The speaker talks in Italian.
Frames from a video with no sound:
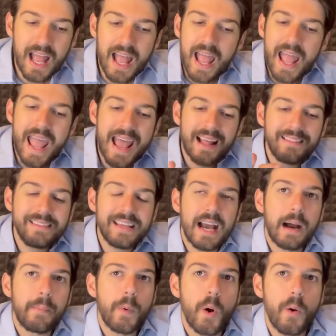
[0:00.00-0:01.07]
E
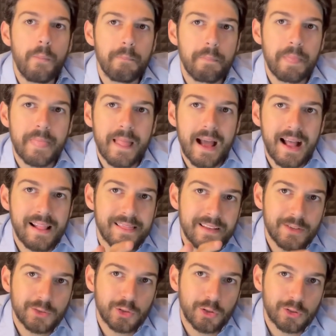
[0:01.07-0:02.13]
andiamo al
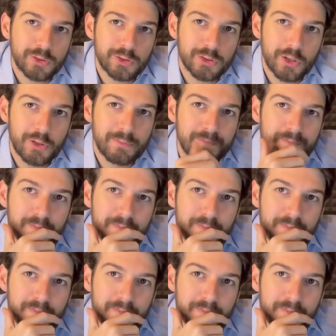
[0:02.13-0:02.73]
discorso